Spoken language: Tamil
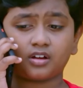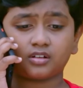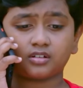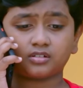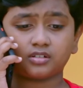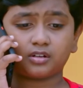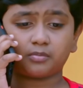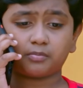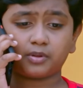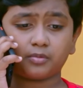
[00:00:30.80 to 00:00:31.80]
ஆனா
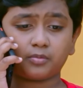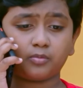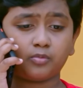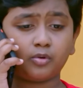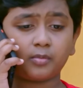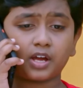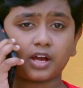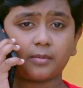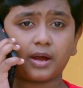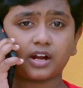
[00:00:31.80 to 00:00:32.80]
அப்புறம் அந்த
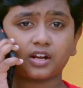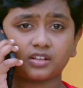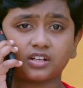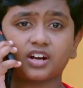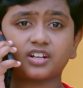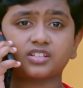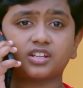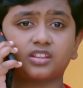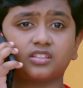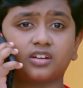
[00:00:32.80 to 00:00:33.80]
பூமிகா பேக்ல இருந்து கிடைச்சது